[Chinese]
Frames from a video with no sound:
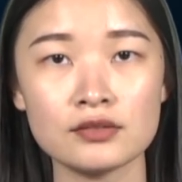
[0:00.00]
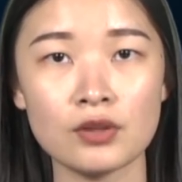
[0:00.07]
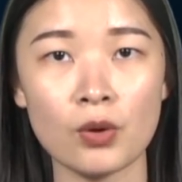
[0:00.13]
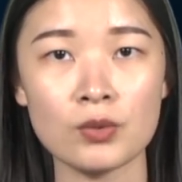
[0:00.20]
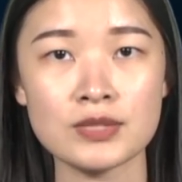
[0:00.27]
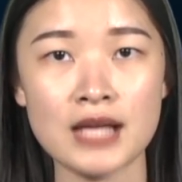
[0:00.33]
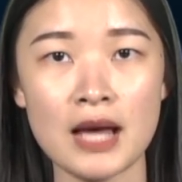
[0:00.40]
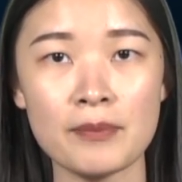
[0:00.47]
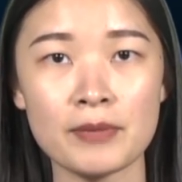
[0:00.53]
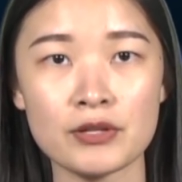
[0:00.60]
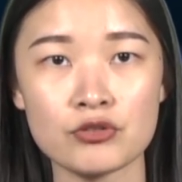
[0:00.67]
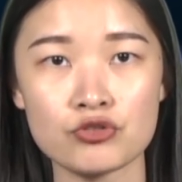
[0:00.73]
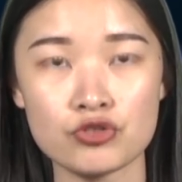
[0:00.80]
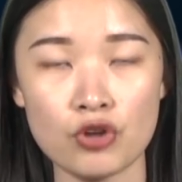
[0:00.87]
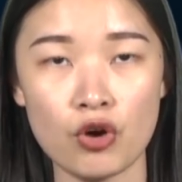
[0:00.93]
都在
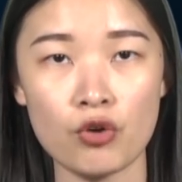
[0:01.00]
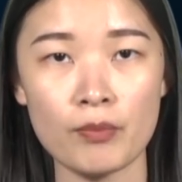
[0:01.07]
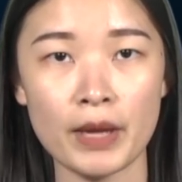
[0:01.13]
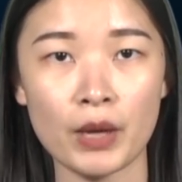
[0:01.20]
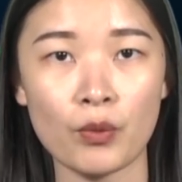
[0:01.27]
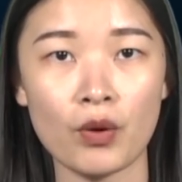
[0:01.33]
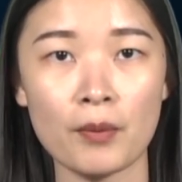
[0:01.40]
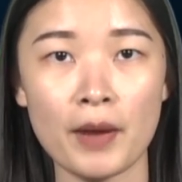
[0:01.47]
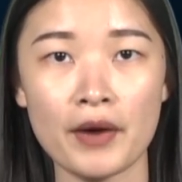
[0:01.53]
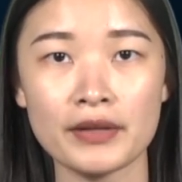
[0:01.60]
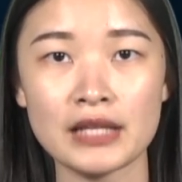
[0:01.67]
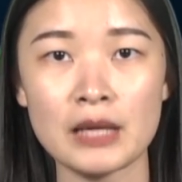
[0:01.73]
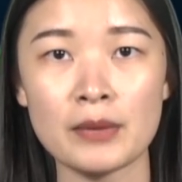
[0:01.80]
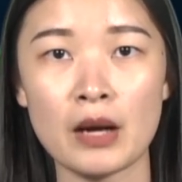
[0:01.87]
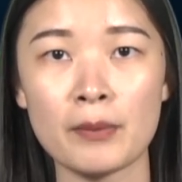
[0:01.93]
本周美国贸易
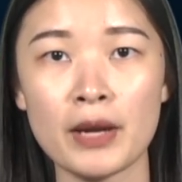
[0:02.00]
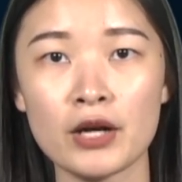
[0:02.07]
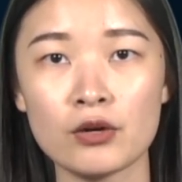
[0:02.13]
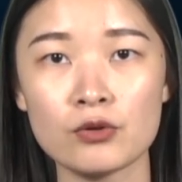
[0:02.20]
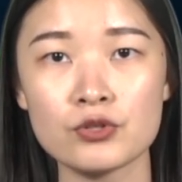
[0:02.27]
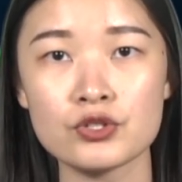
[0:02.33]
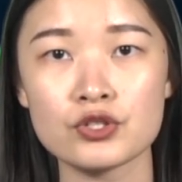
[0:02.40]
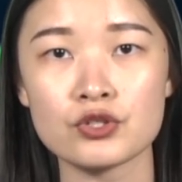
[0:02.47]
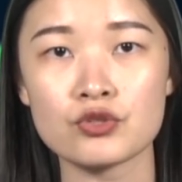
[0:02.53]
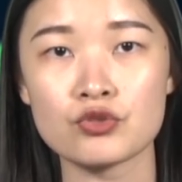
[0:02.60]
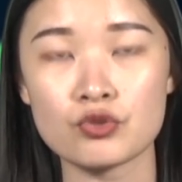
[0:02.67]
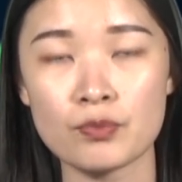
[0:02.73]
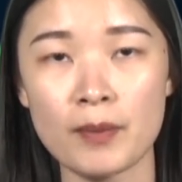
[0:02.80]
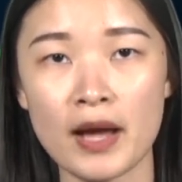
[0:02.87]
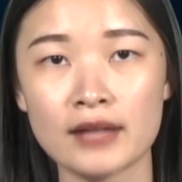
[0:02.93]
代表办公室
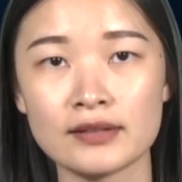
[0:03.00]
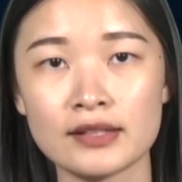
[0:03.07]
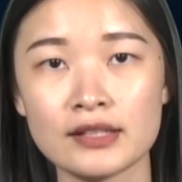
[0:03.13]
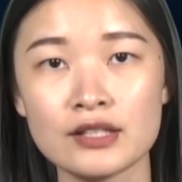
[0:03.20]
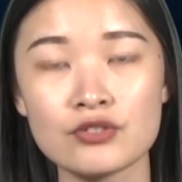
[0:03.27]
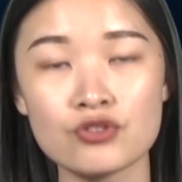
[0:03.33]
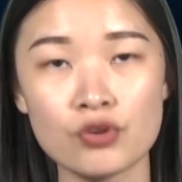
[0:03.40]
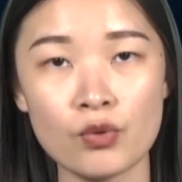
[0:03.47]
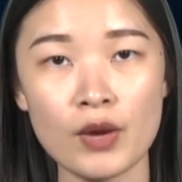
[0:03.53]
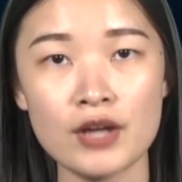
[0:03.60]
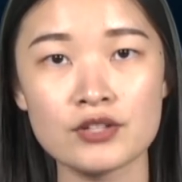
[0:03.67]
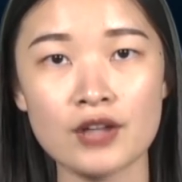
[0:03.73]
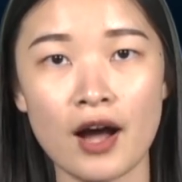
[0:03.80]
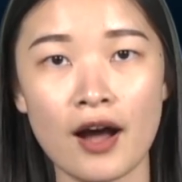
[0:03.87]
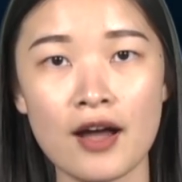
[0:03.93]
举办的听证会
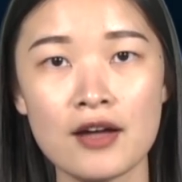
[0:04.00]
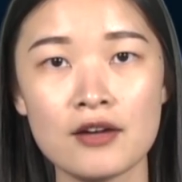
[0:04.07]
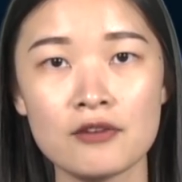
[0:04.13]
上